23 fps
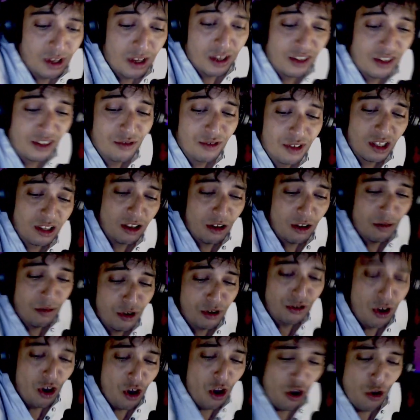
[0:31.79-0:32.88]
si vous êtes là en
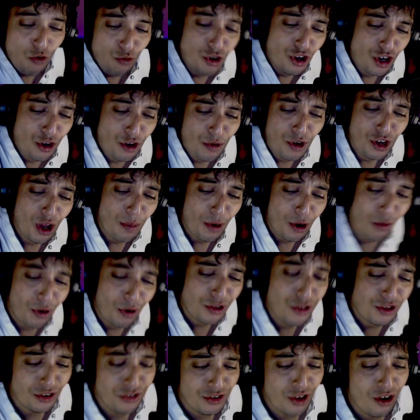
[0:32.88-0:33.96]
mode, oui, mais il a pas le droit de
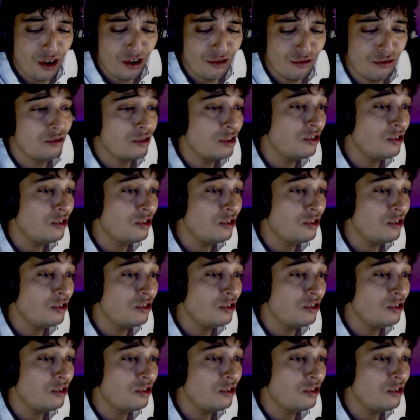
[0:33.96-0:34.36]
dire ça et tout.